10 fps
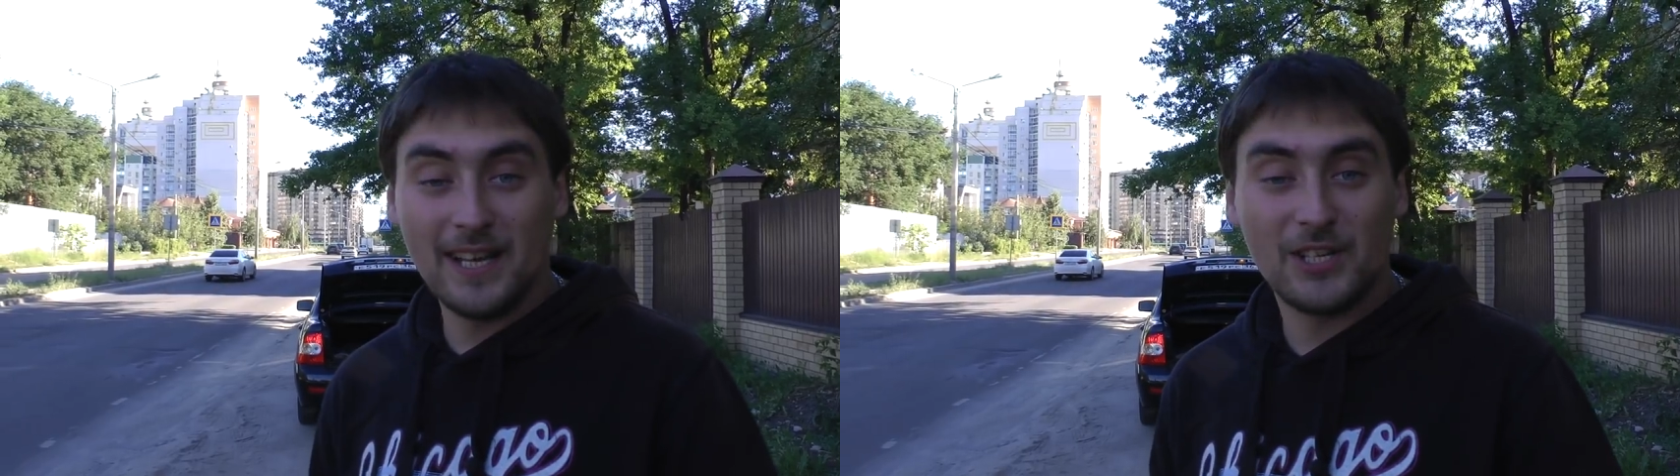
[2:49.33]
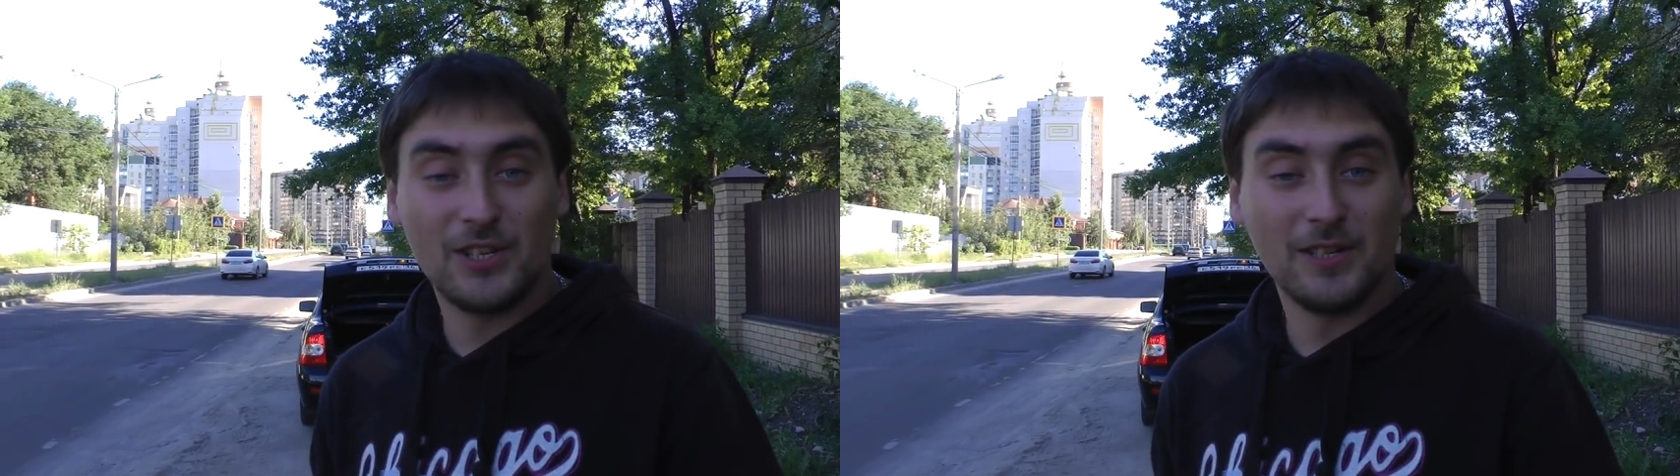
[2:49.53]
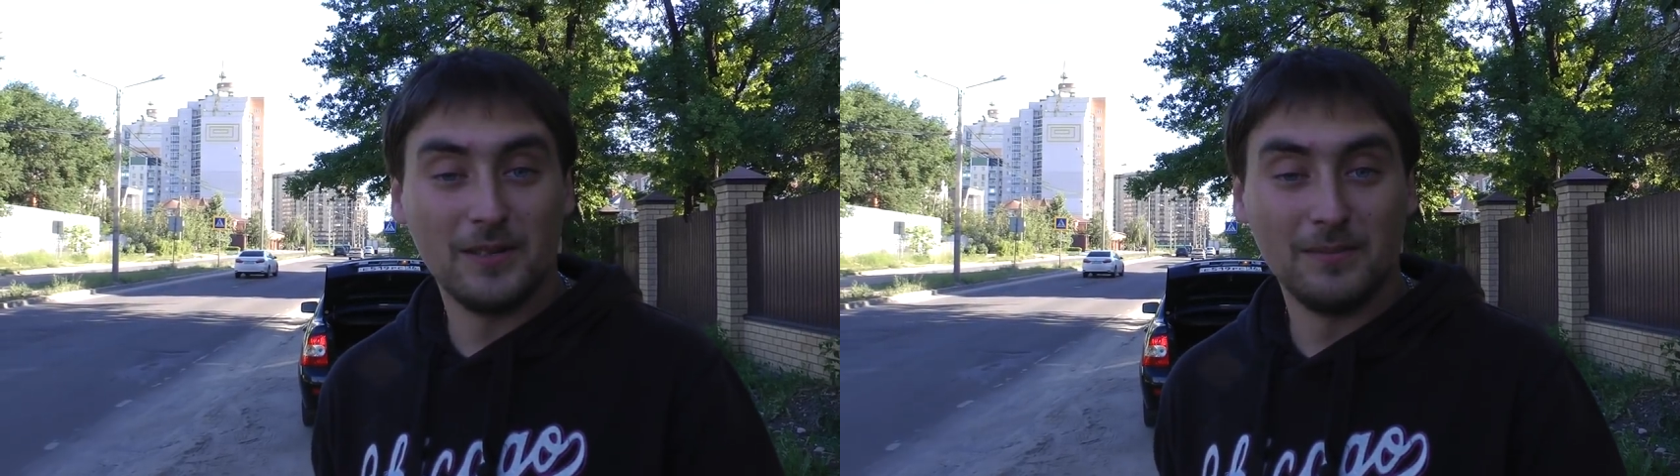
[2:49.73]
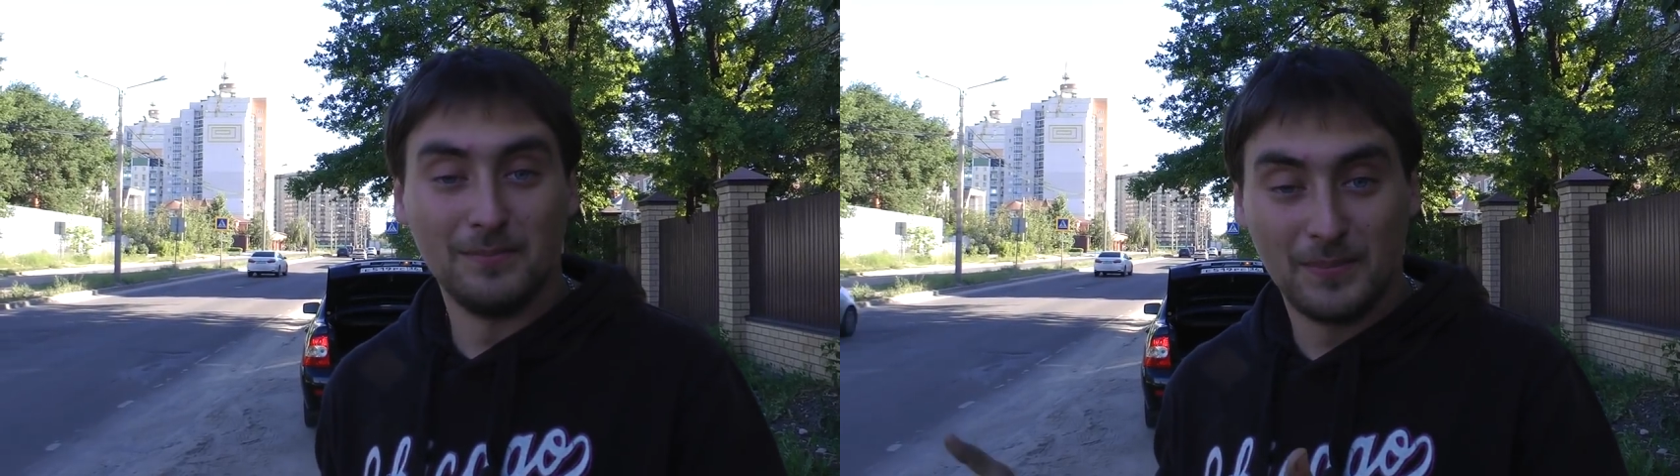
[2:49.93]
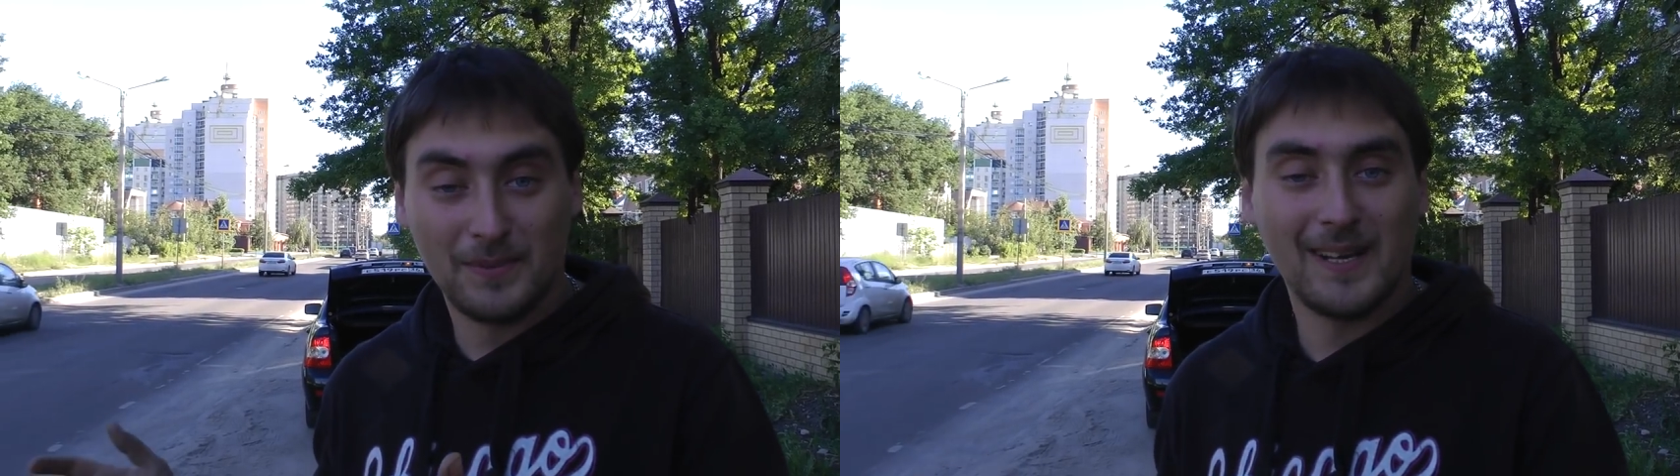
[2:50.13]
наша
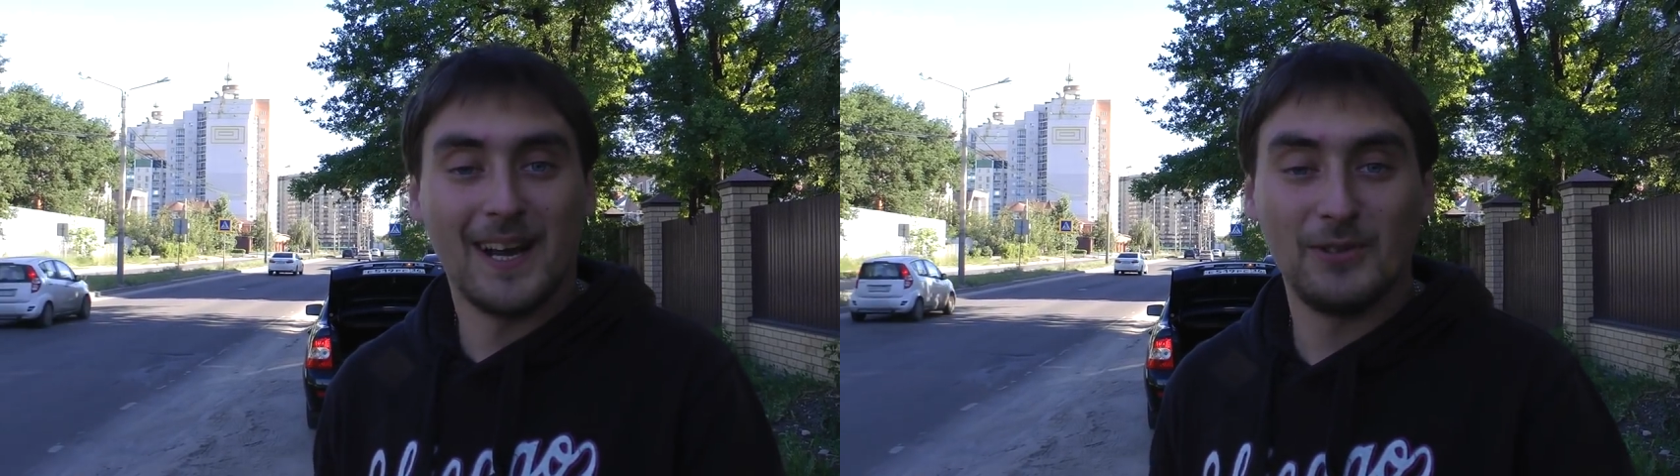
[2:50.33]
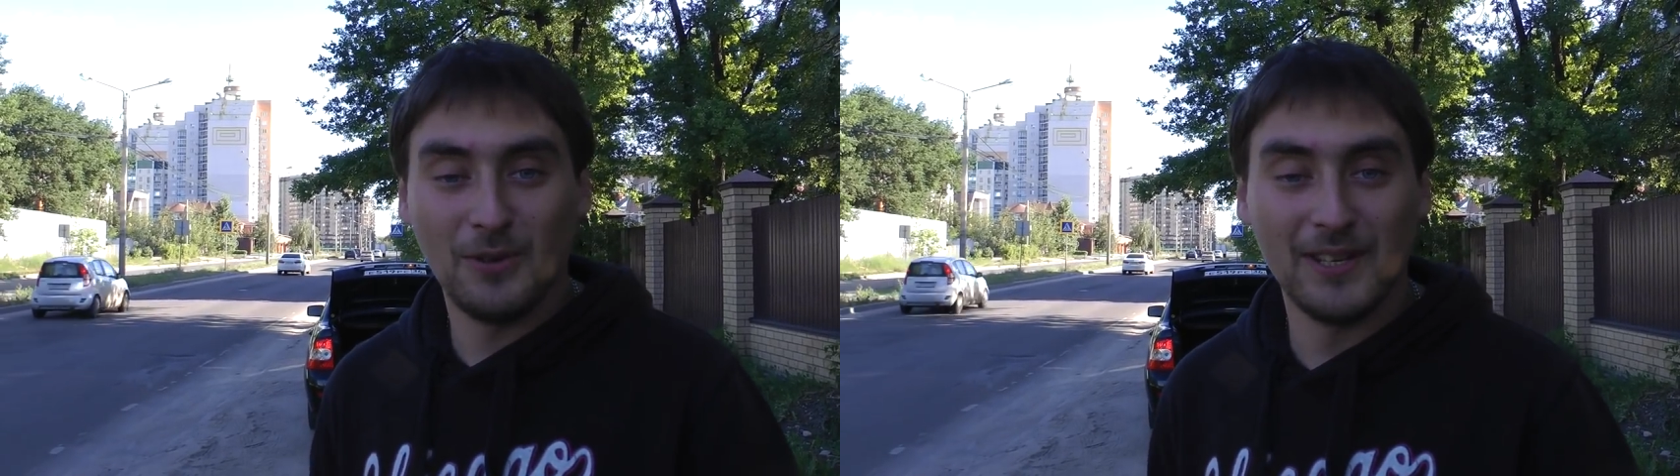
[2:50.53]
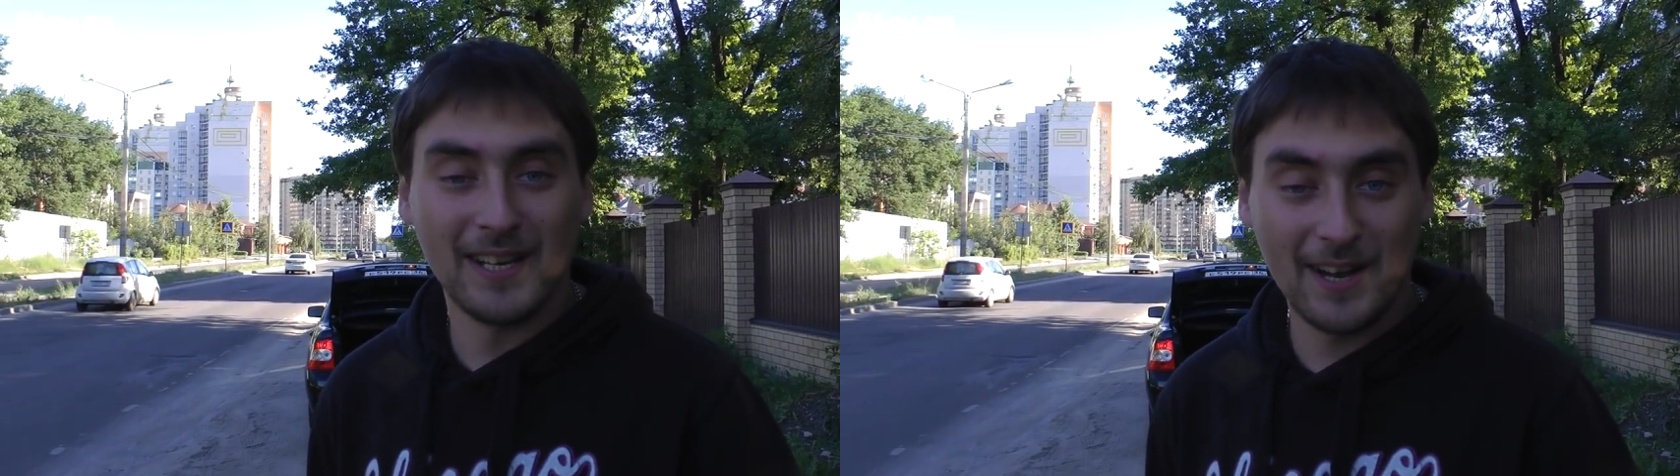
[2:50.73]
картонная